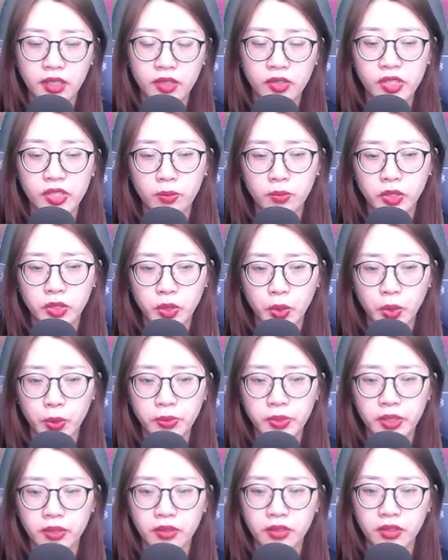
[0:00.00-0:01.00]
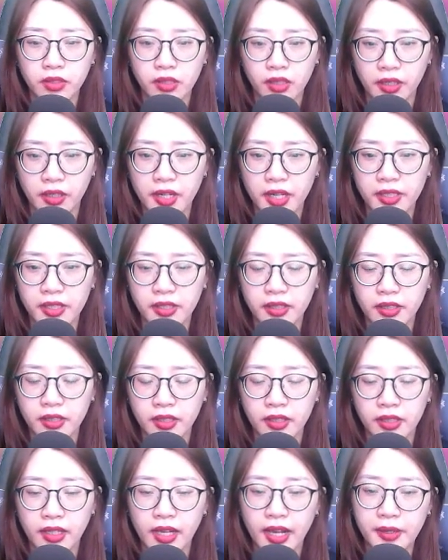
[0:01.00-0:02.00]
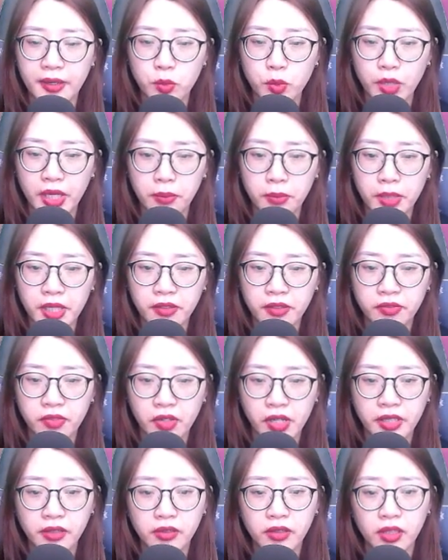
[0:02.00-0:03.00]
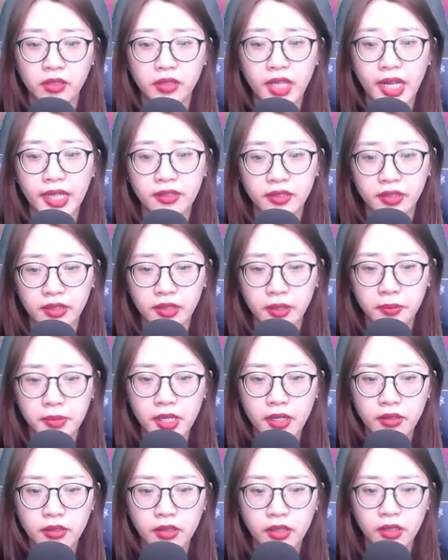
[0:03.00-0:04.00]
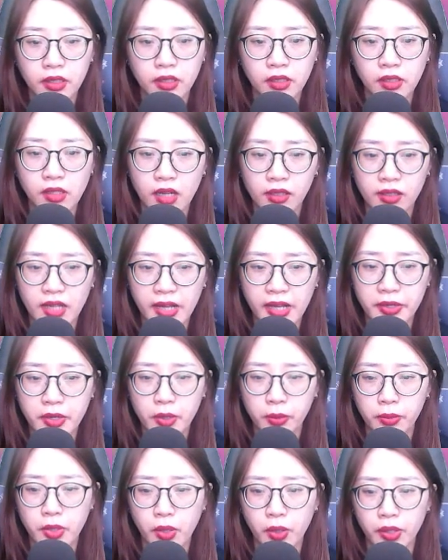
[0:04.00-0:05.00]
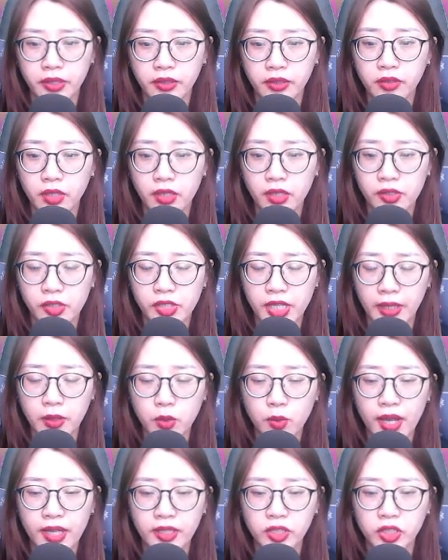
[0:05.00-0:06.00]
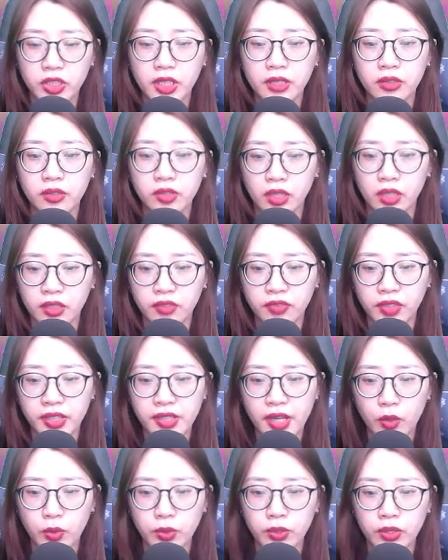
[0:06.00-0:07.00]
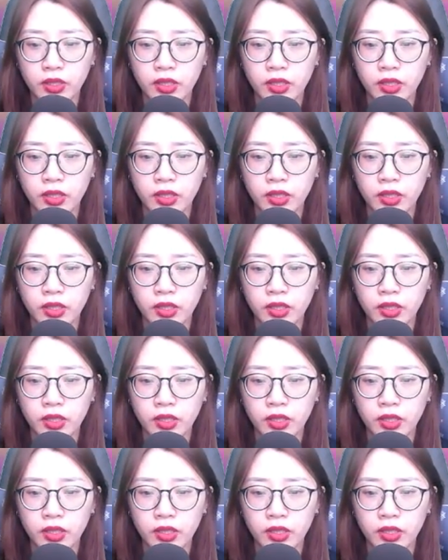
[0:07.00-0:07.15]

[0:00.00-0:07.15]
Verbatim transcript: Trong số những người ở đây, hắn quen biết với Từ Thanh sớm nhất, còn là đồng đội từng trải qua sinh tử với nhau.